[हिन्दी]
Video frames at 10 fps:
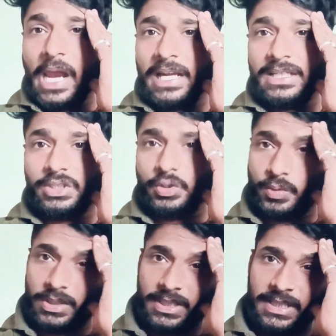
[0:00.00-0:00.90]
आलस
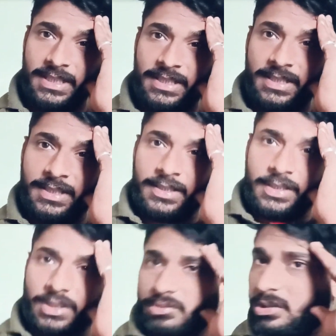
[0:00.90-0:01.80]
छोड़ के
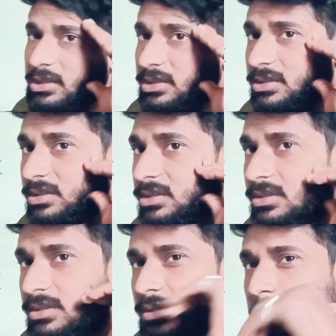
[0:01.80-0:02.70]
क्योंकि
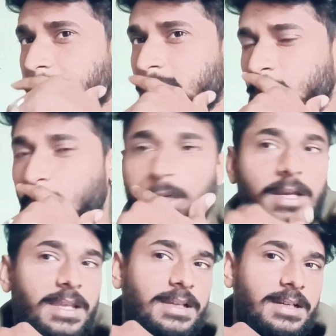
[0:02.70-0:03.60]
सूट नहीं